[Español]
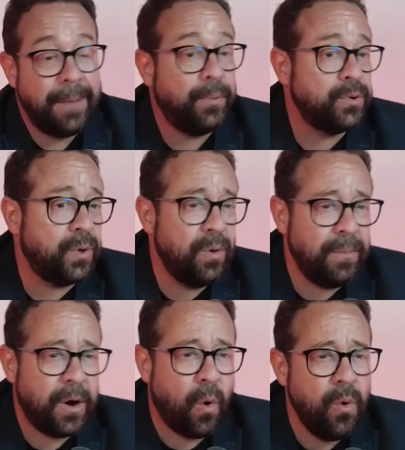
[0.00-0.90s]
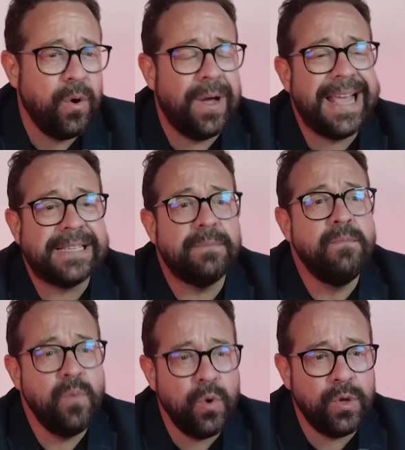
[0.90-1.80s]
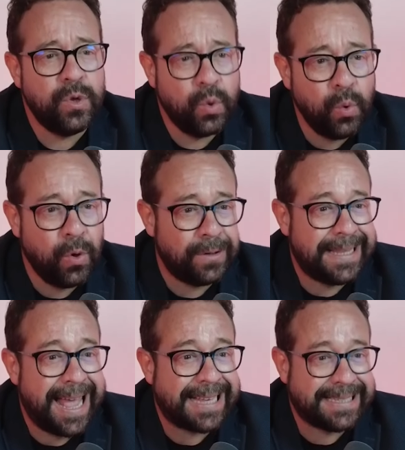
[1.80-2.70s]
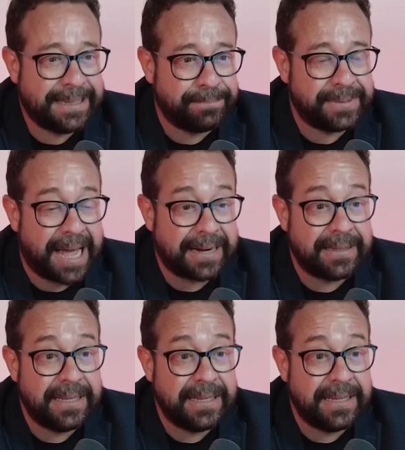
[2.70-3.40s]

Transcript: El punto número uno es muy duro de aceptar